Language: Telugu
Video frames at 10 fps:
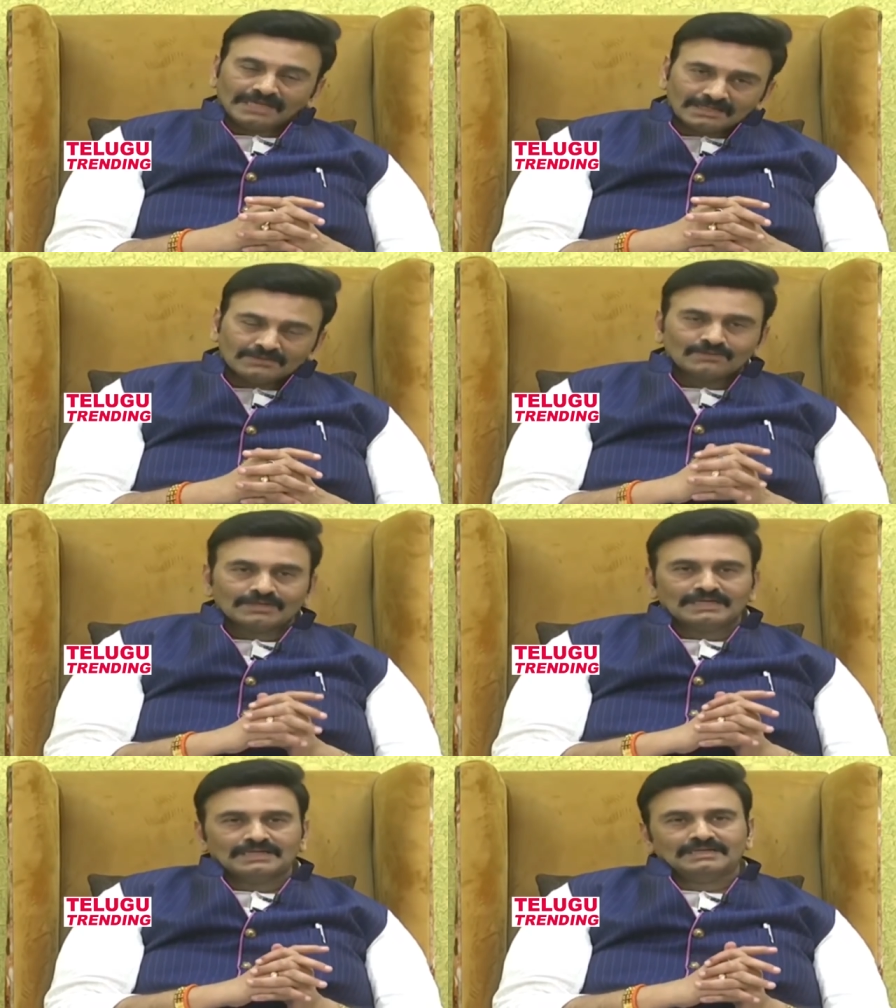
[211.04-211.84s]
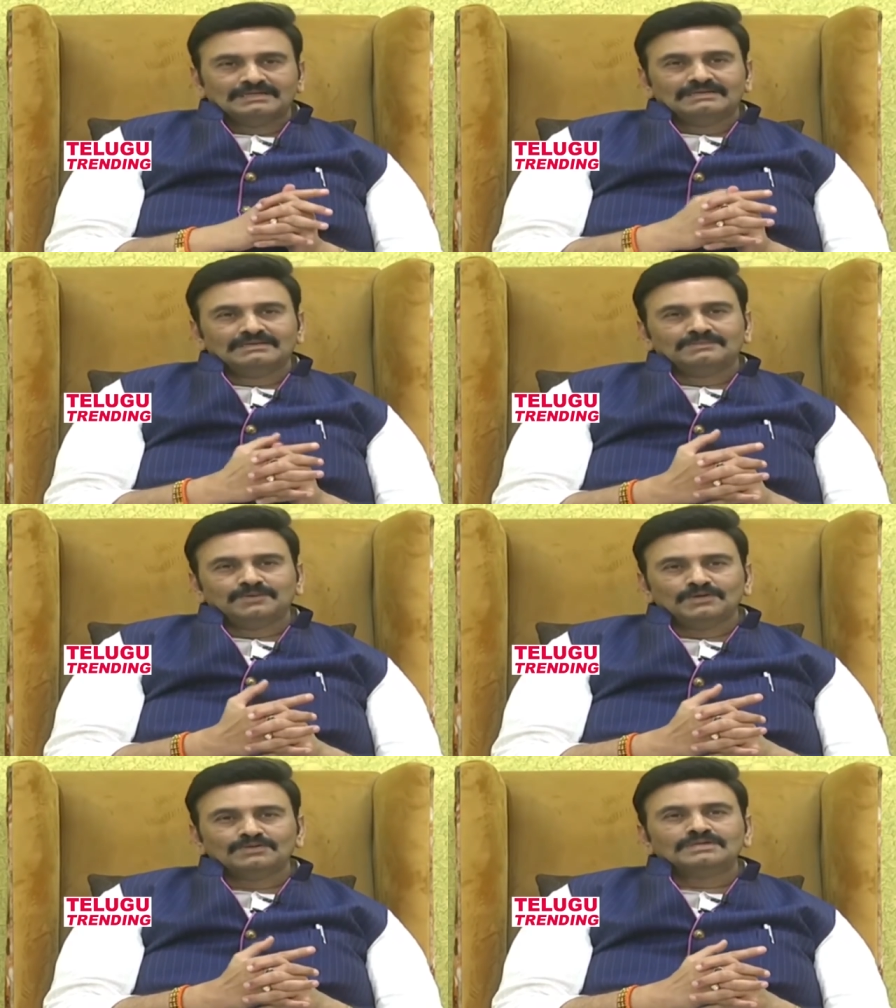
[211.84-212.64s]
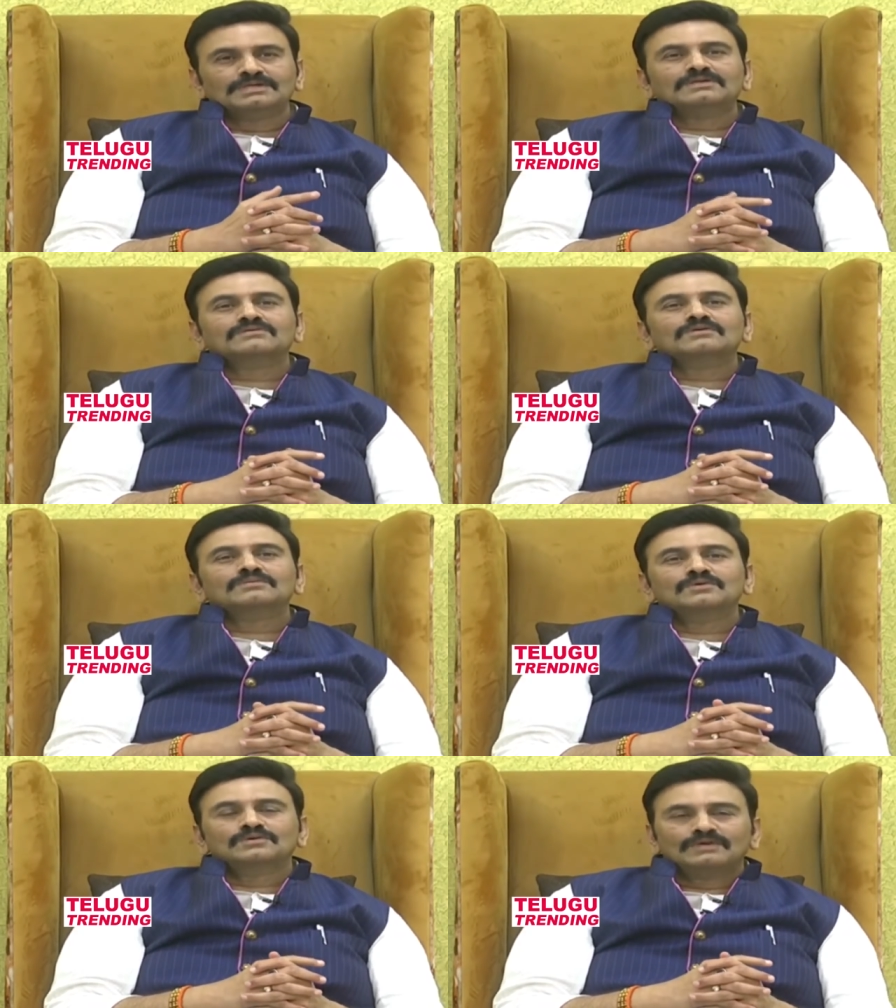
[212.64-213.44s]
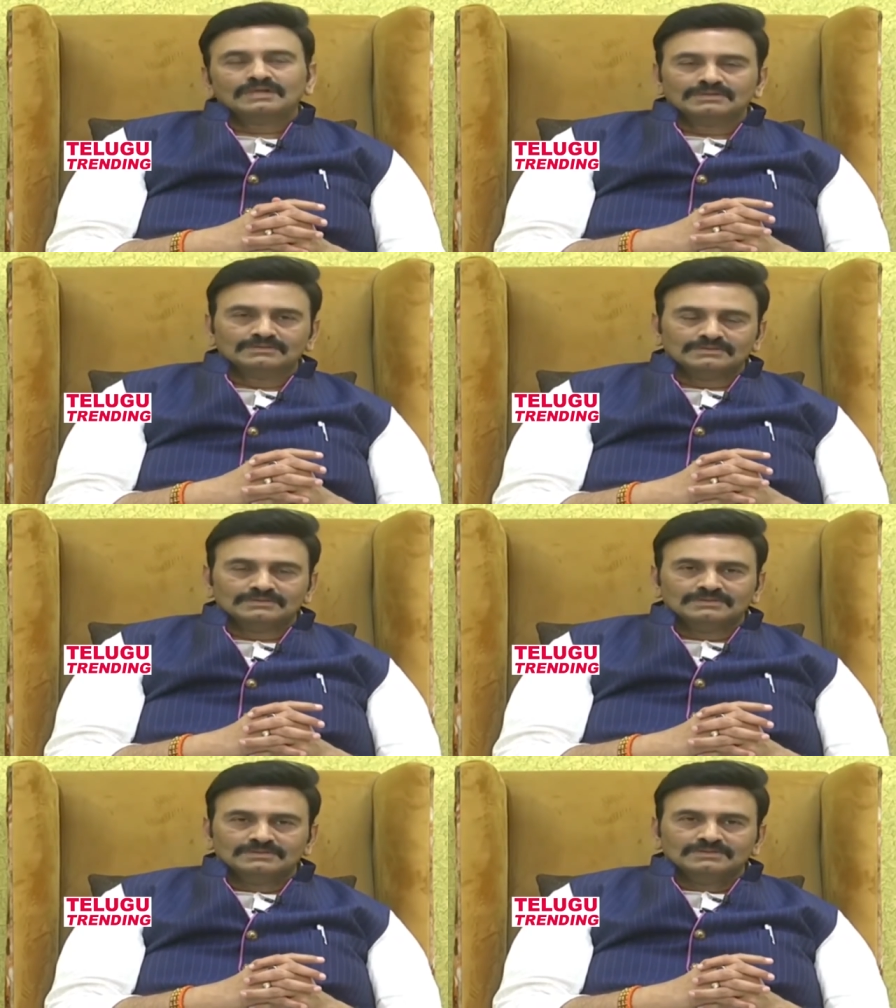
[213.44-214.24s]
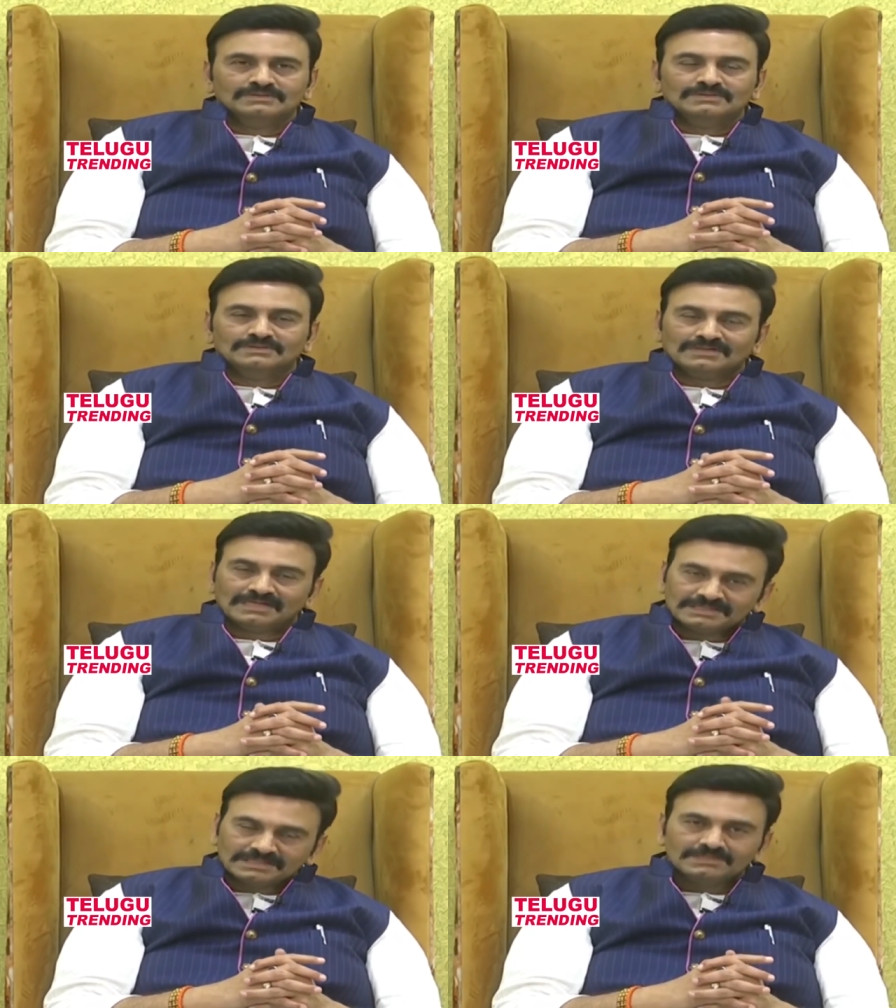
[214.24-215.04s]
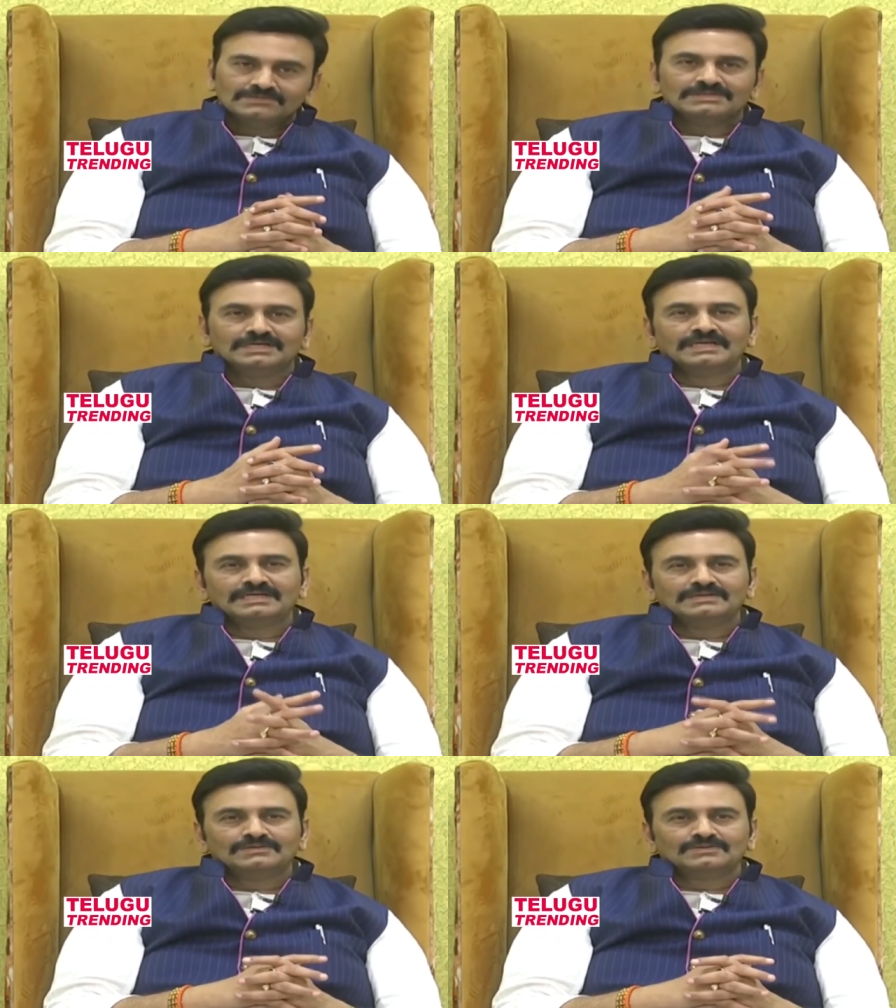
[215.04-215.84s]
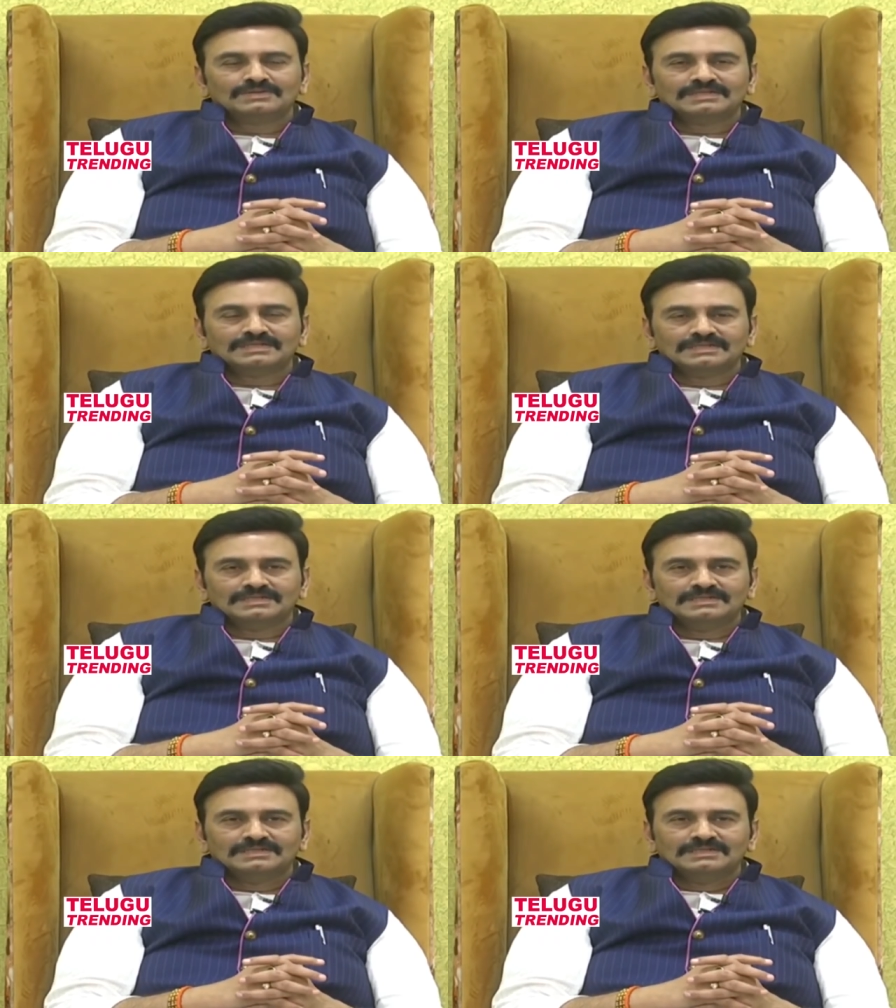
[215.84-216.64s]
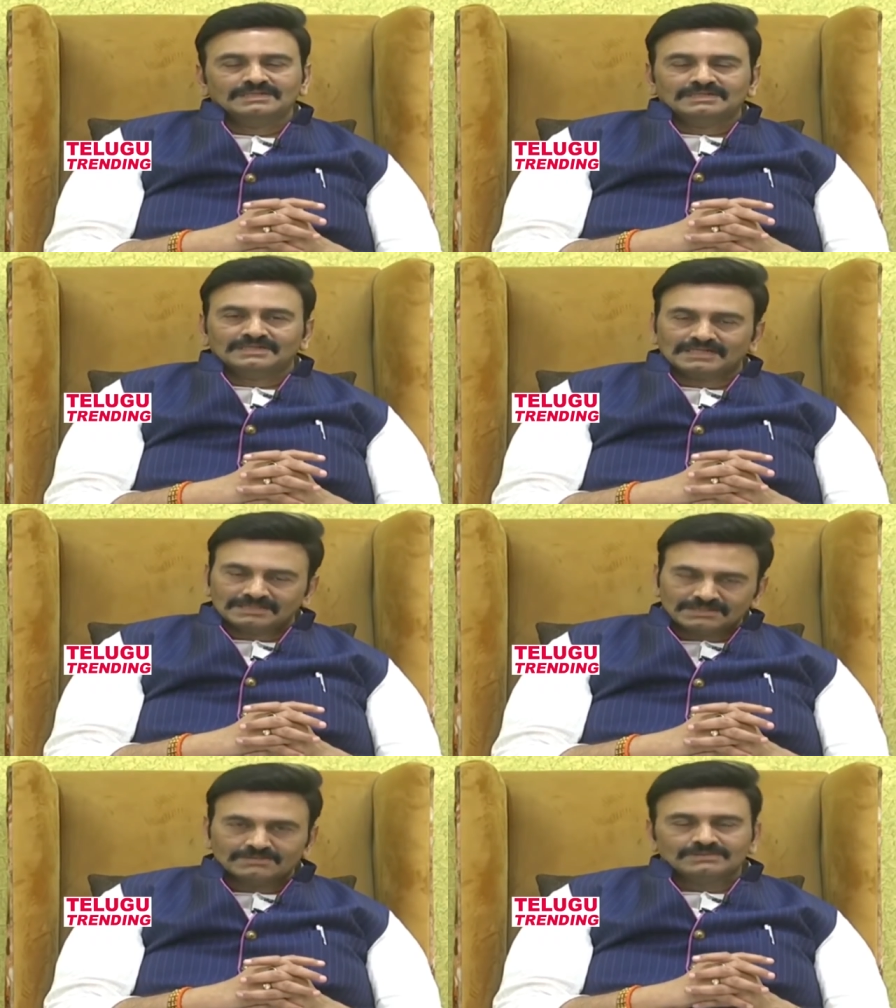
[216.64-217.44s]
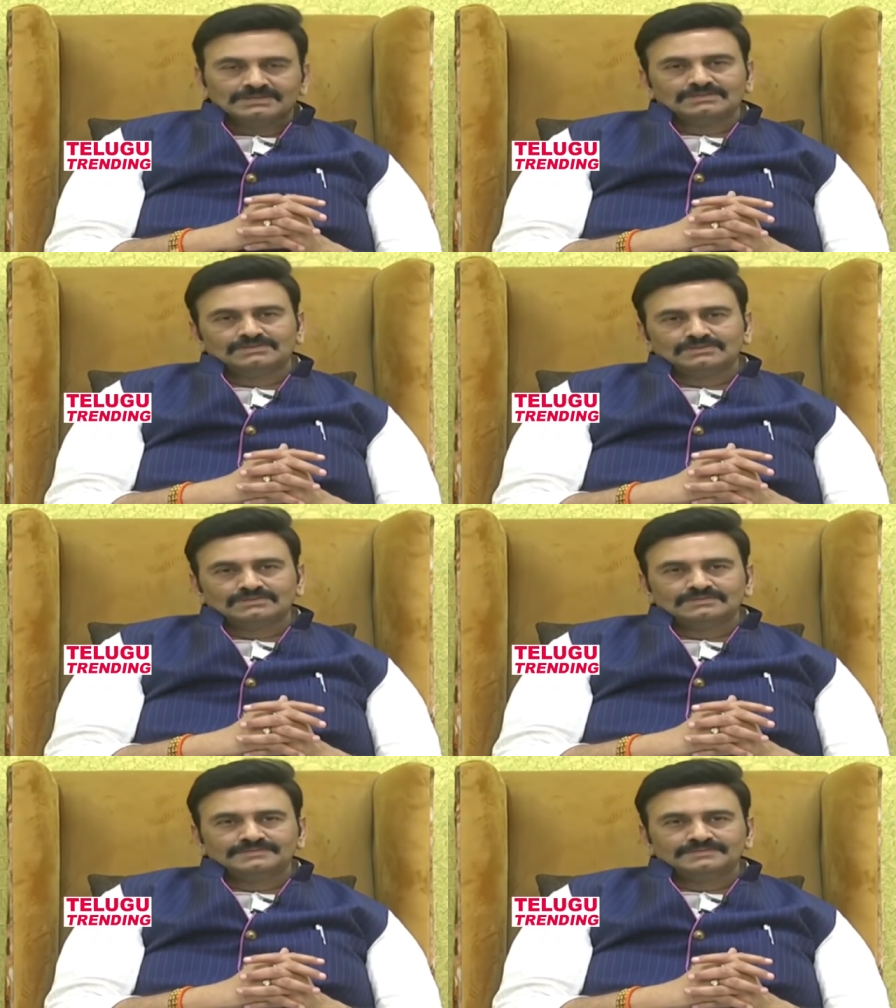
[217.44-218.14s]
దాన్ని కూడా పొల్యూషన్ కంట్రోల్ బోర్డు వాళ్ళు రాజకీయం చేయాలి అనుకుంటే రాజకీయం చేయొచ్చు